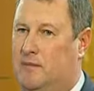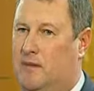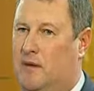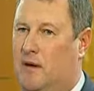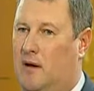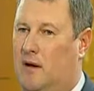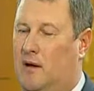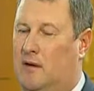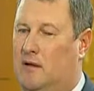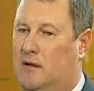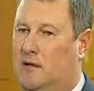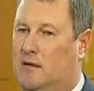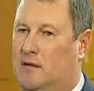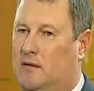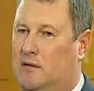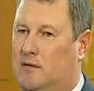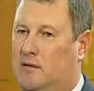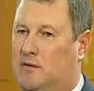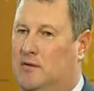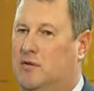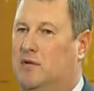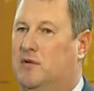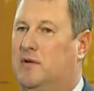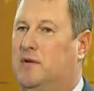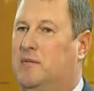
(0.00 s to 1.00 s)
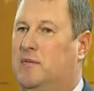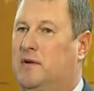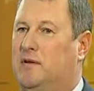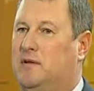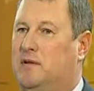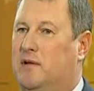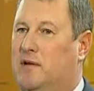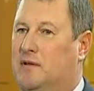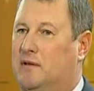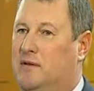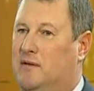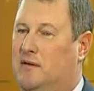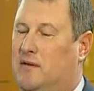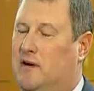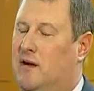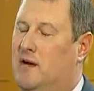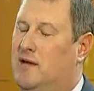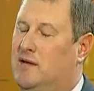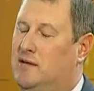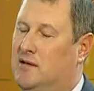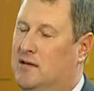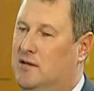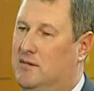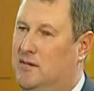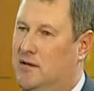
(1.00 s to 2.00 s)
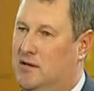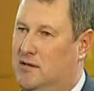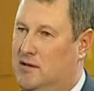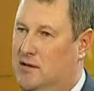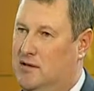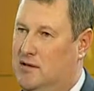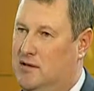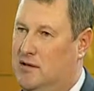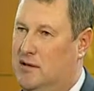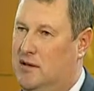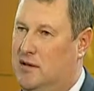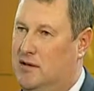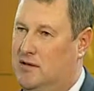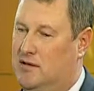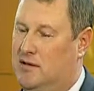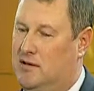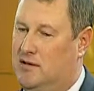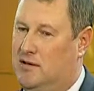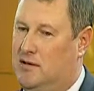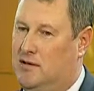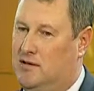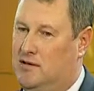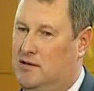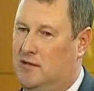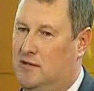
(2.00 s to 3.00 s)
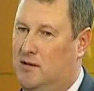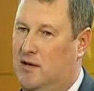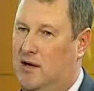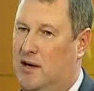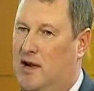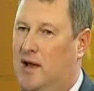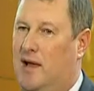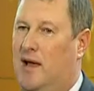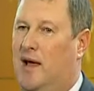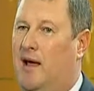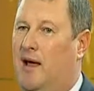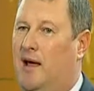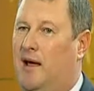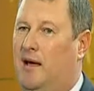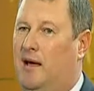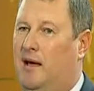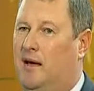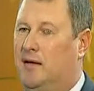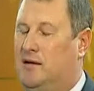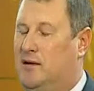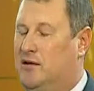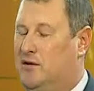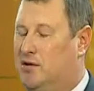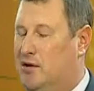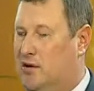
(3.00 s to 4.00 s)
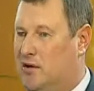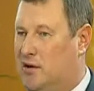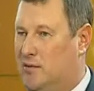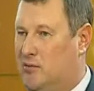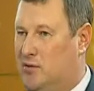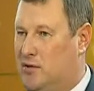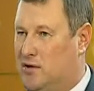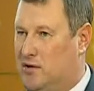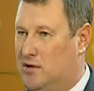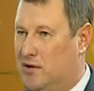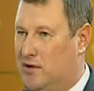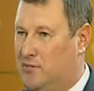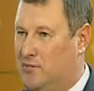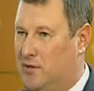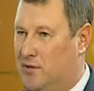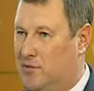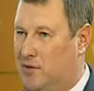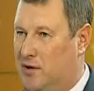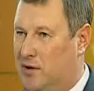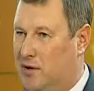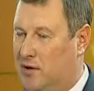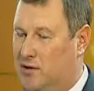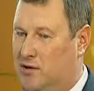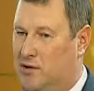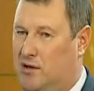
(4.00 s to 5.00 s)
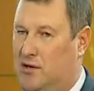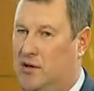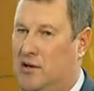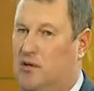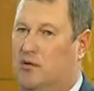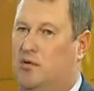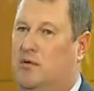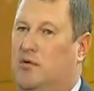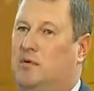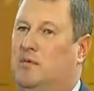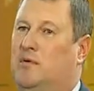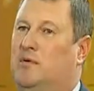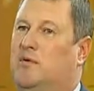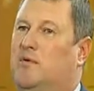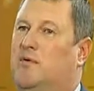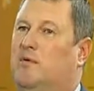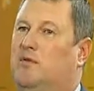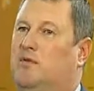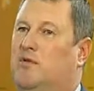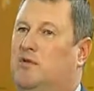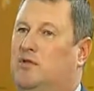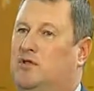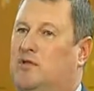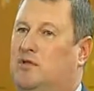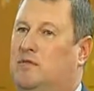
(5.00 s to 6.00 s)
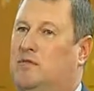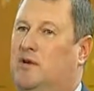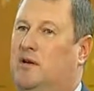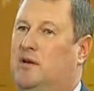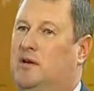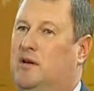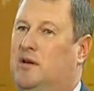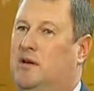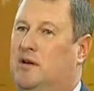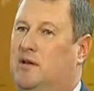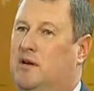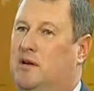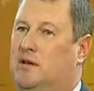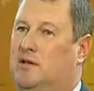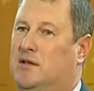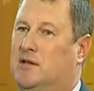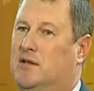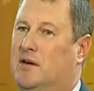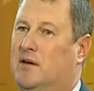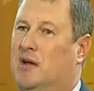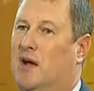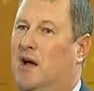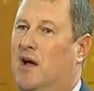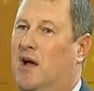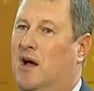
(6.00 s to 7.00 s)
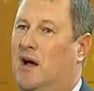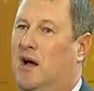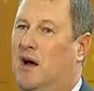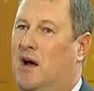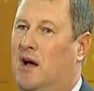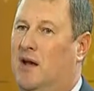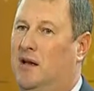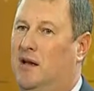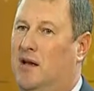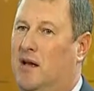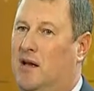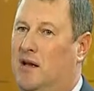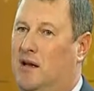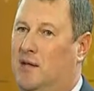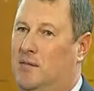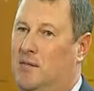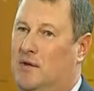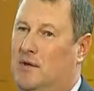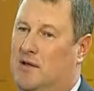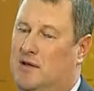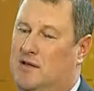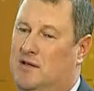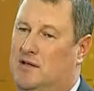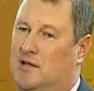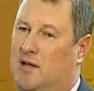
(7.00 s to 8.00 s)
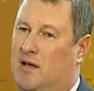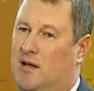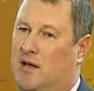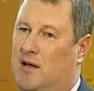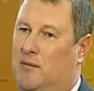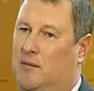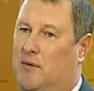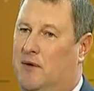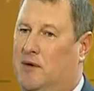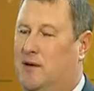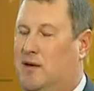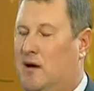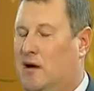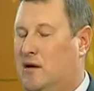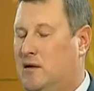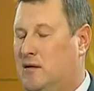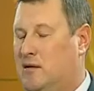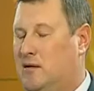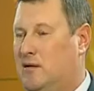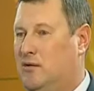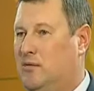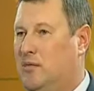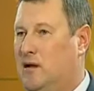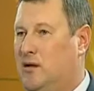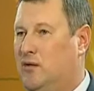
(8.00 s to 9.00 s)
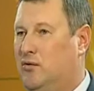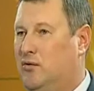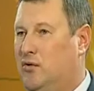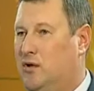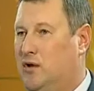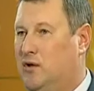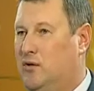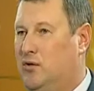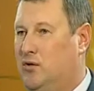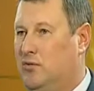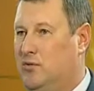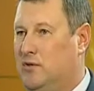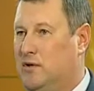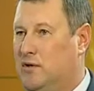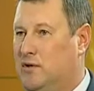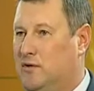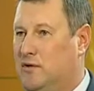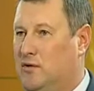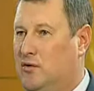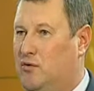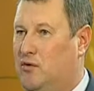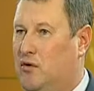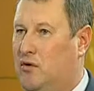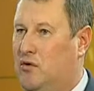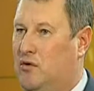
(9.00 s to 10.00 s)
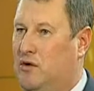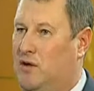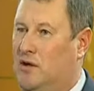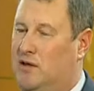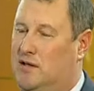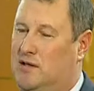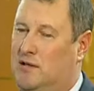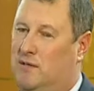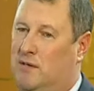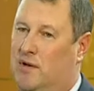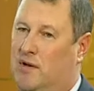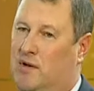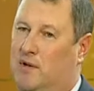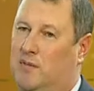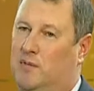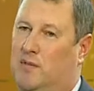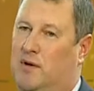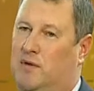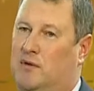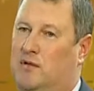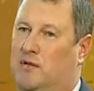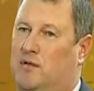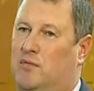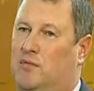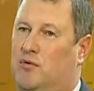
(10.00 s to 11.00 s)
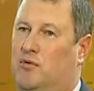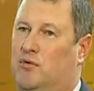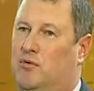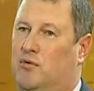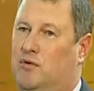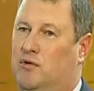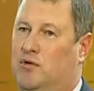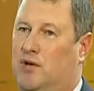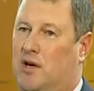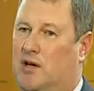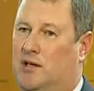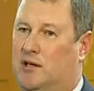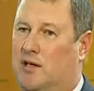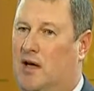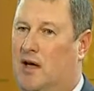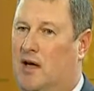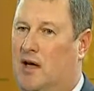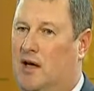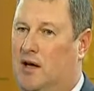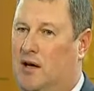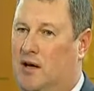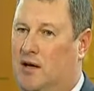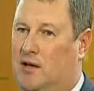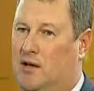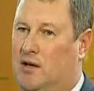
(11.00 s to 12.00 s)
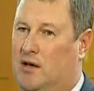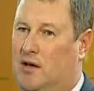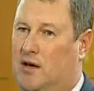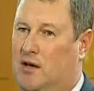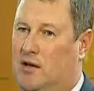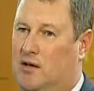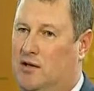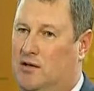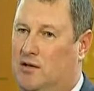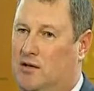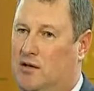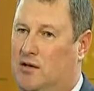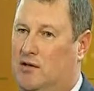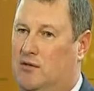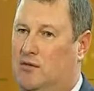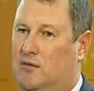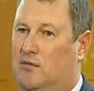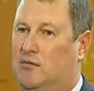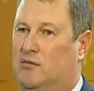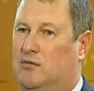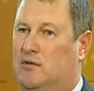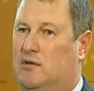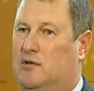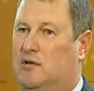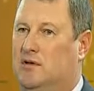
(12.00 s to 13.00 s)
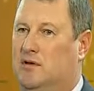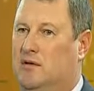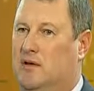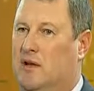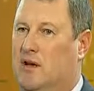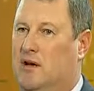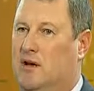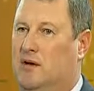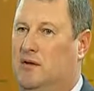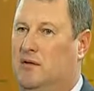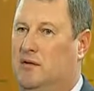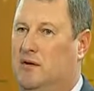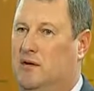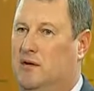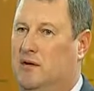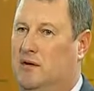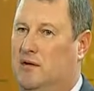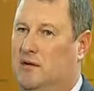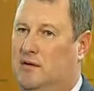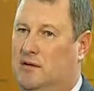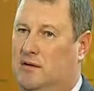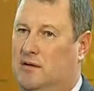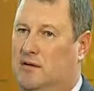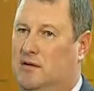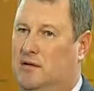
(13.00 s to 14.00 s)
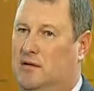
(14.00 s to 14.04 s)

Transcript: Э, что непосредственно в гористой местности есть в Красанском крае, это и Черноморское побережье, которое бы можно было характеризовать отдельными растениями, как магнолии крупноцветковые. Если мы говорим про степную часть, это, конечно, ну, злаковые э,